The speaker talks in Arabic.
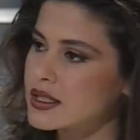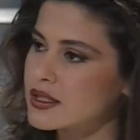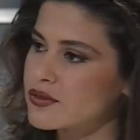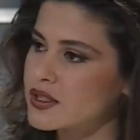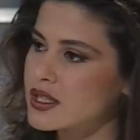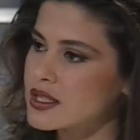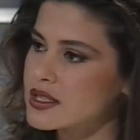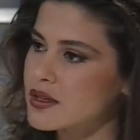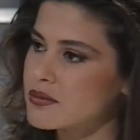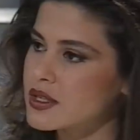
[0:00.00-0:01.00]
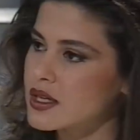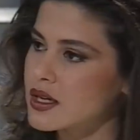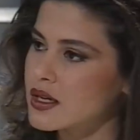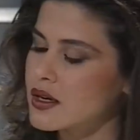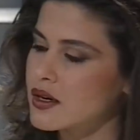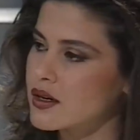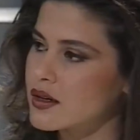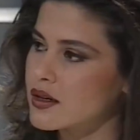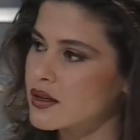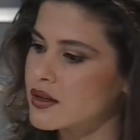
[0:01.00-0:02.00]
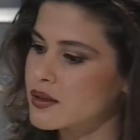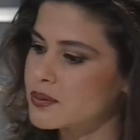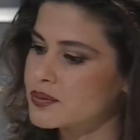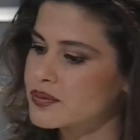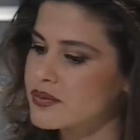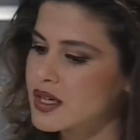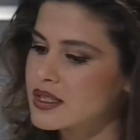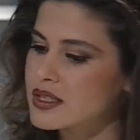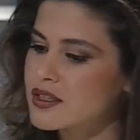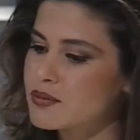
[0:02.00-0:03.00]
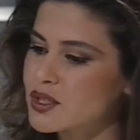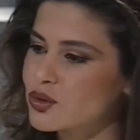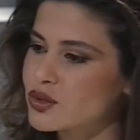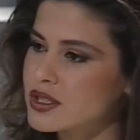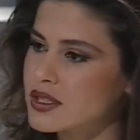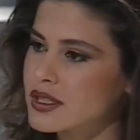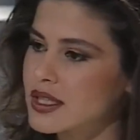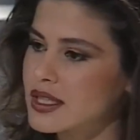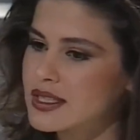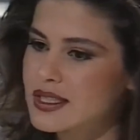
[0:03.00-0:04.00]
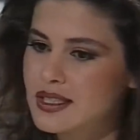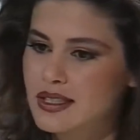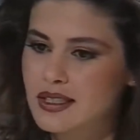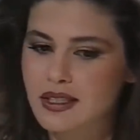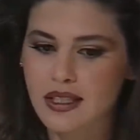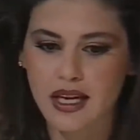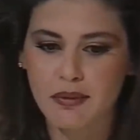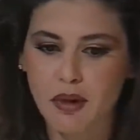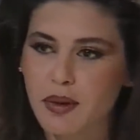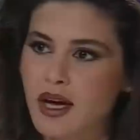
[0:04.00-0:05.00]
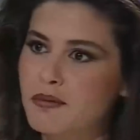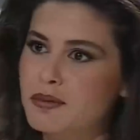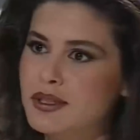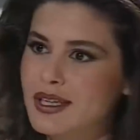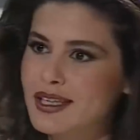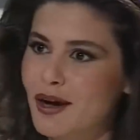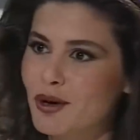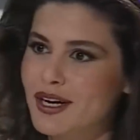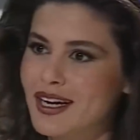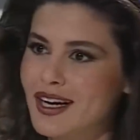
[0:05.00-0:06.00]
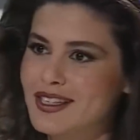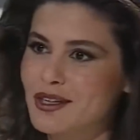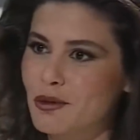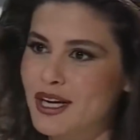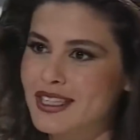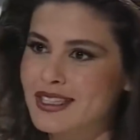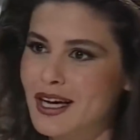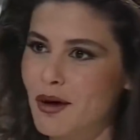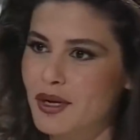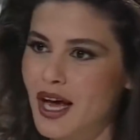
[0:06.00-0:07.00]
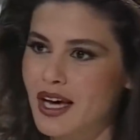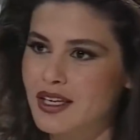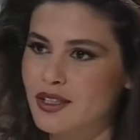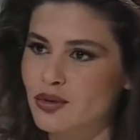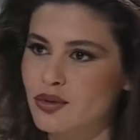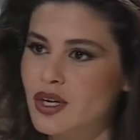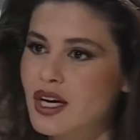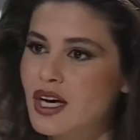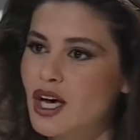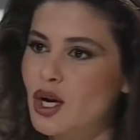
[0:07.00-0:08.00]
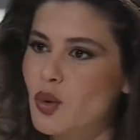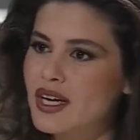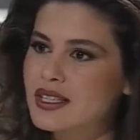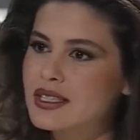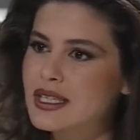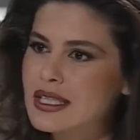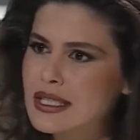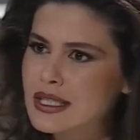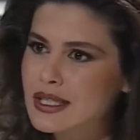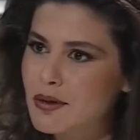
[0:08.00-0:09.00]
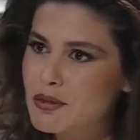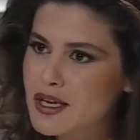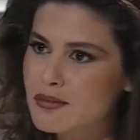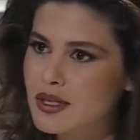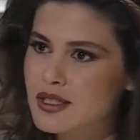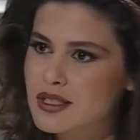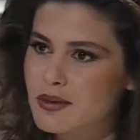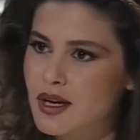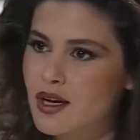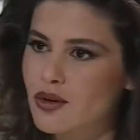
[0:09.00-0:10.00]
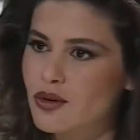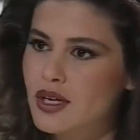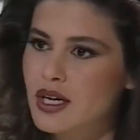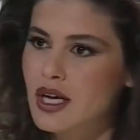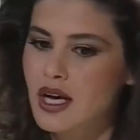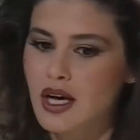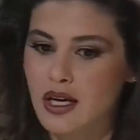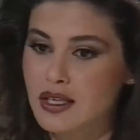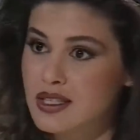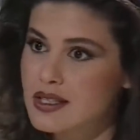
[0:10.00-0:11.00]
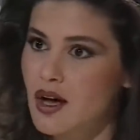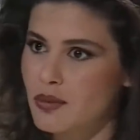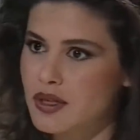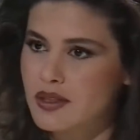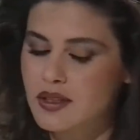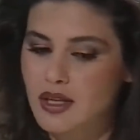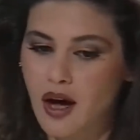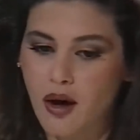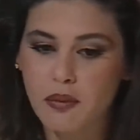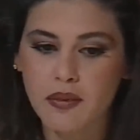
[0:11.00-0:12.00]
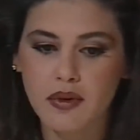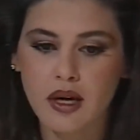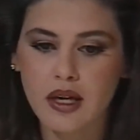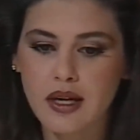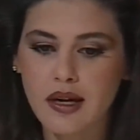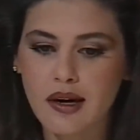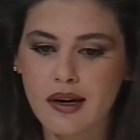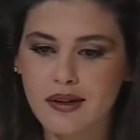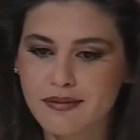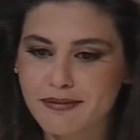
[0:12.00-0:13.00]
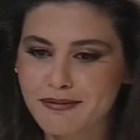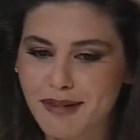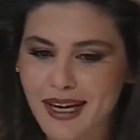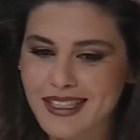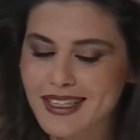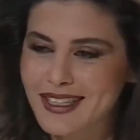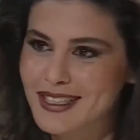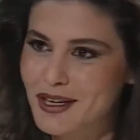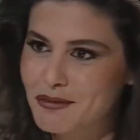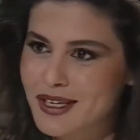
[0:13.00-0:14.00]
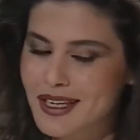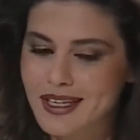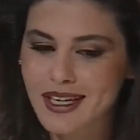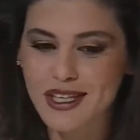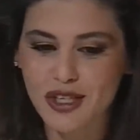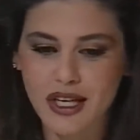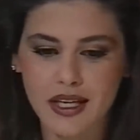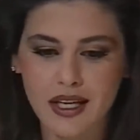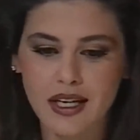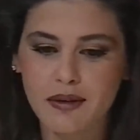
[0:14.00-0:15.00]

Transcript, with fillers: كيف فينا نسميها كتير ميثوديك كتير يعني ما بيحب يضيع ولا لحظه ولا دقيقه من حياته الوقت كتير ثمين بالنسبه نظامي. له آه، نظامي نظامي نعم انا لا ما كتير نظاميه لدرجه كان يقول